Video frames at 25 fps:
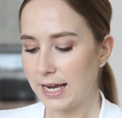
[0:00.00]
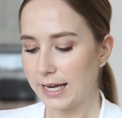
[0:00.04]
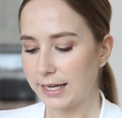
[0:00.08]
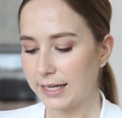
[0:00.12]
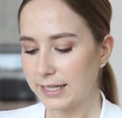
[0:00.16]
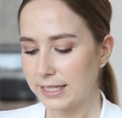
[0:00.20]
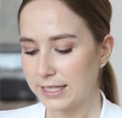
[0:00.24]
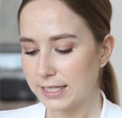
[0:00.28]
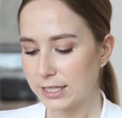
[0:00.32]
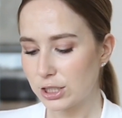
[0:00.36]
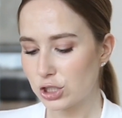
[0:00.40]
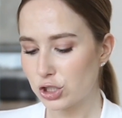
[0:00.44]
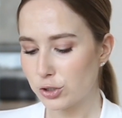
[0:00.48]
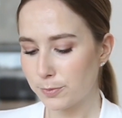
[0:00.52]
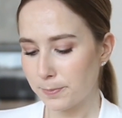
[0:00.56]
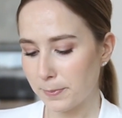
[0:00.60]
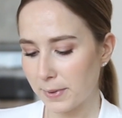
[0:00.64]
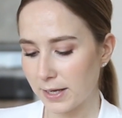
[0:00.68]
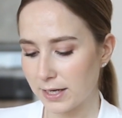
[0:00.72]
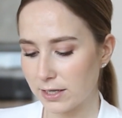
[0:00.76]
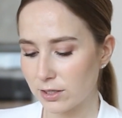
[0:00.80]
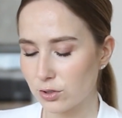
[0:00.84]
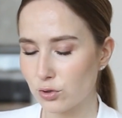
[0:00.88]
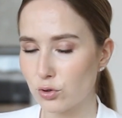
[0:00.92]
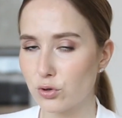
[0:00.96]
richtig
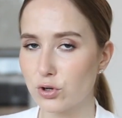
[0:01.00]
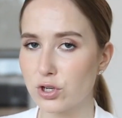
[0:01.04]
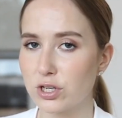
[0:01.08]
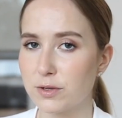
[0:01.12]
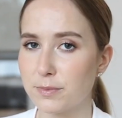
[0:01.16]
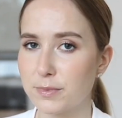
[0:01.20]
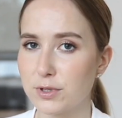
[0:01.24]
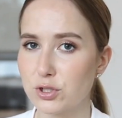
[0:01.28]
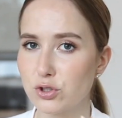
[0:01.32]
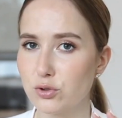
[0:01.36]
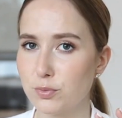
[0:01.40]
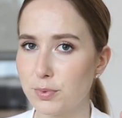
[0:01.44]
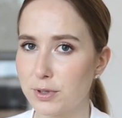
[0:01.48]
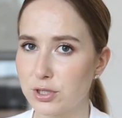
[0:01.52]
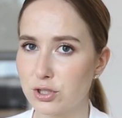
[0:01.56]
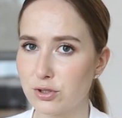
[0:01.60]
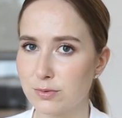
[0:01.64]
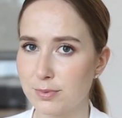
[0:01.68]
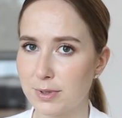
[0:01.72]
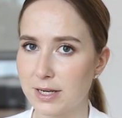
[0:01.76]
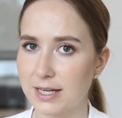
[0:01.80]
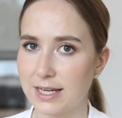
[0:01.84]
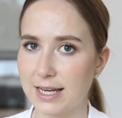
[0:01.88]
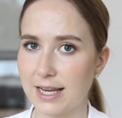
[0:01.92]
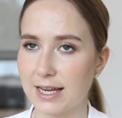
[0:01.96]
spannend, gucke ich mir super,
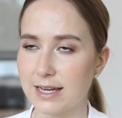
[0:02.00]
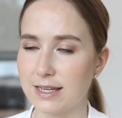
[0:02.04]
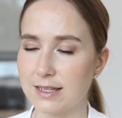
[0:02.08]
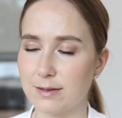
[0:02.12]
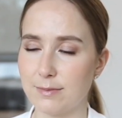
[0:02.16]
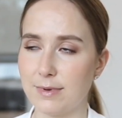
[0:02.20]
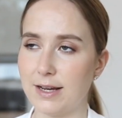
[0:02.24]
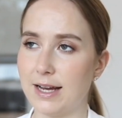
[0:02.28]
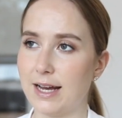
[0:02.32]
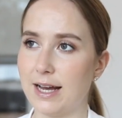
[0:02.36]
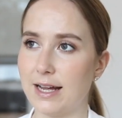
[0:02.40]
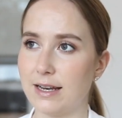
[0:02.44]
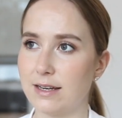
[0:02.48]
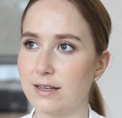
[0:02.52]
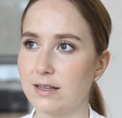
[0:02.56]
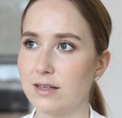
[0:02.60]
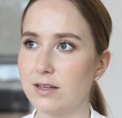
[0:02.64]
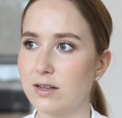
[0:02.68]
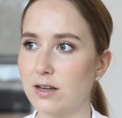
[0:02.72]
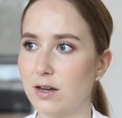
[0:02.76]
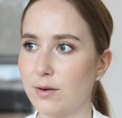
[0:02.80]
super gerne immer an.